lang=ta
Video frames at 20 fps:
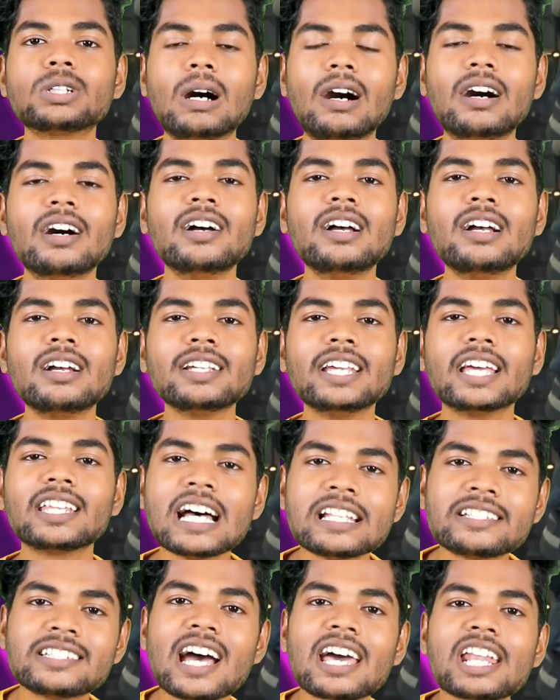கூட்டம்
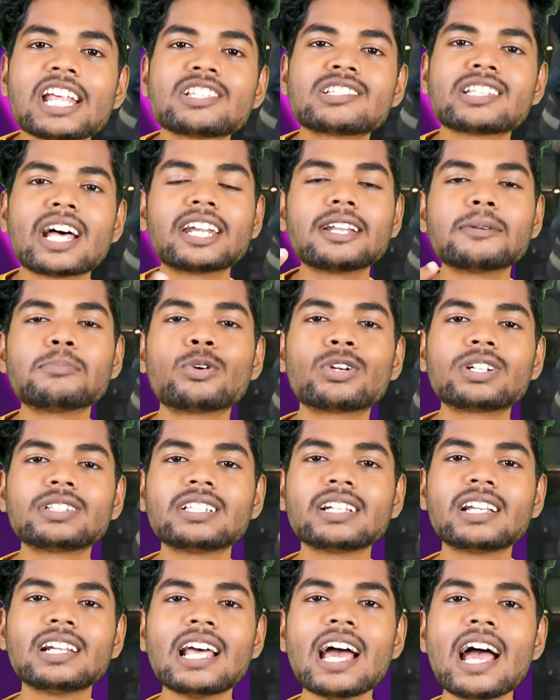ஏதாச்சும் யாராச்சும் சண்டை
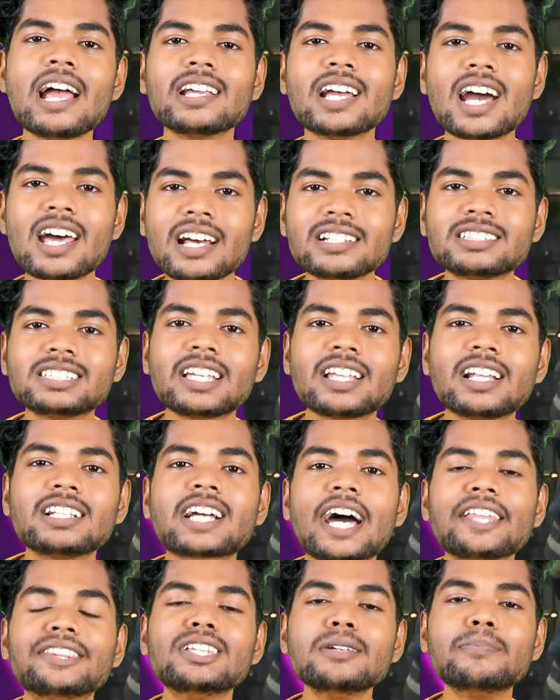போடுறதுக்குல யாராச்சும்
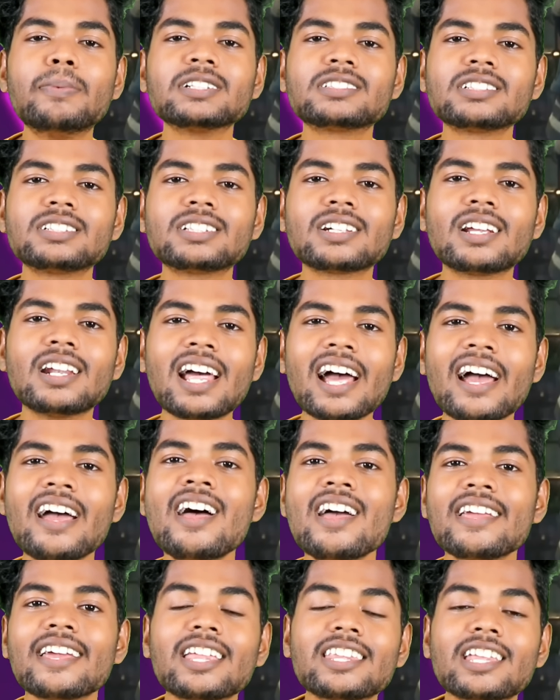ஏதாச்சும் கத்தி பேசுறதுக்குல
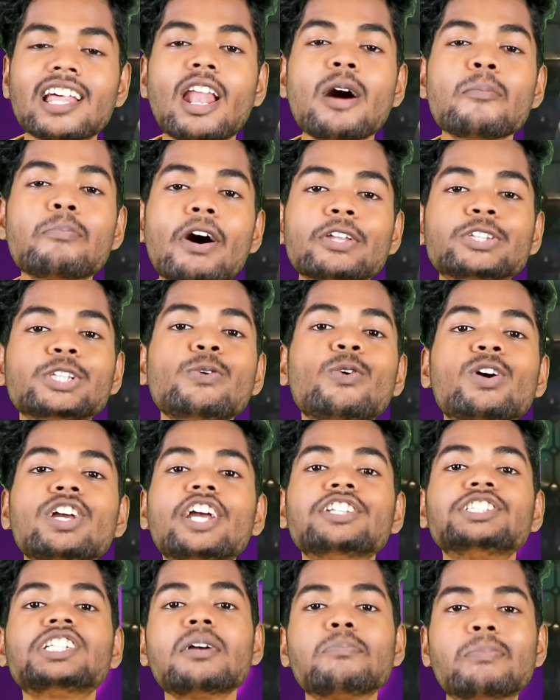இதெல்லாம் பார்த்து இவங்க
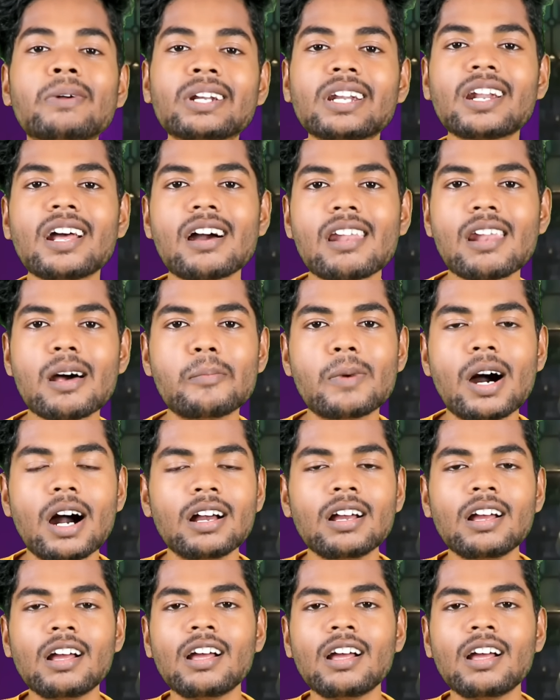என்ஜாய் பண்றாங்களாமா